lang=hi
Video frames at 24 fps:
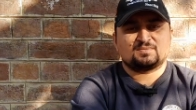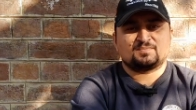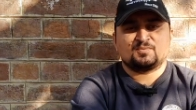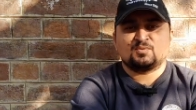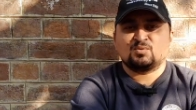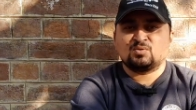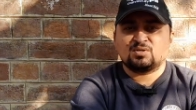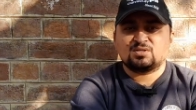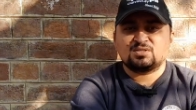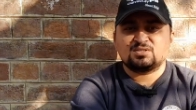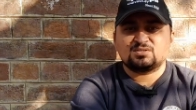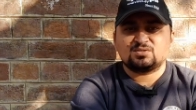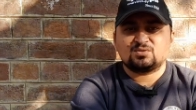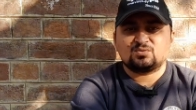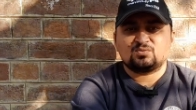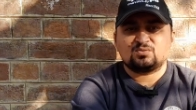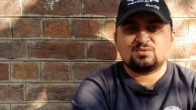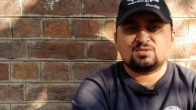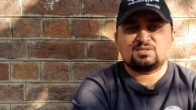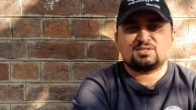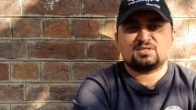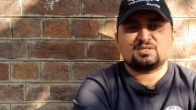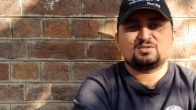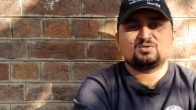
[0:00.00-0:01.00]
सपोर्ट की
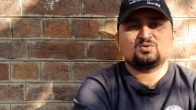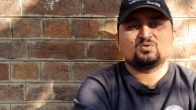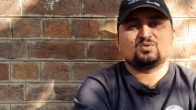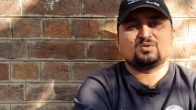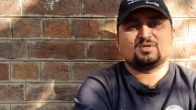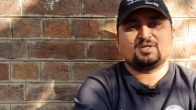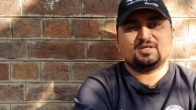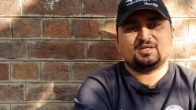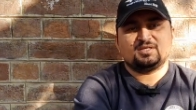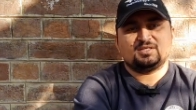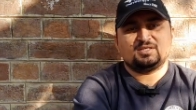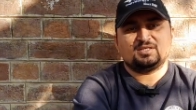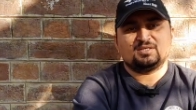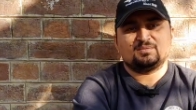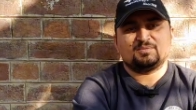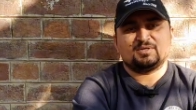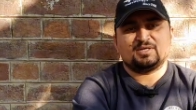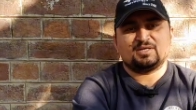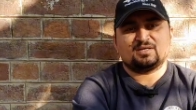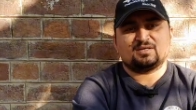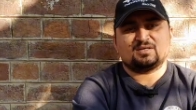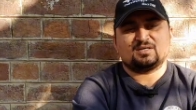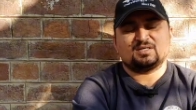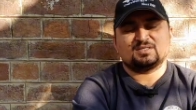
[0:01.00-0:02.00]
ज़रूरत है जो एरिए में
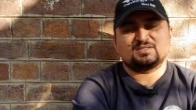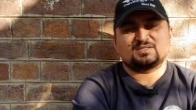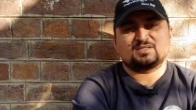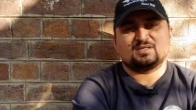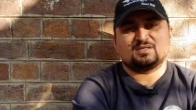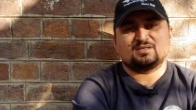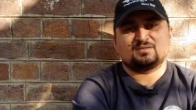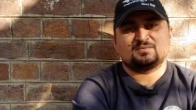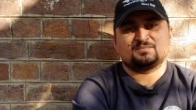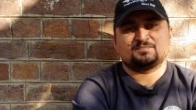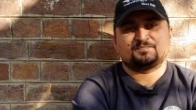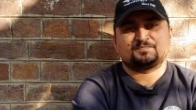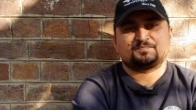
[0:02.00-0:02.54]
है ख़ास कर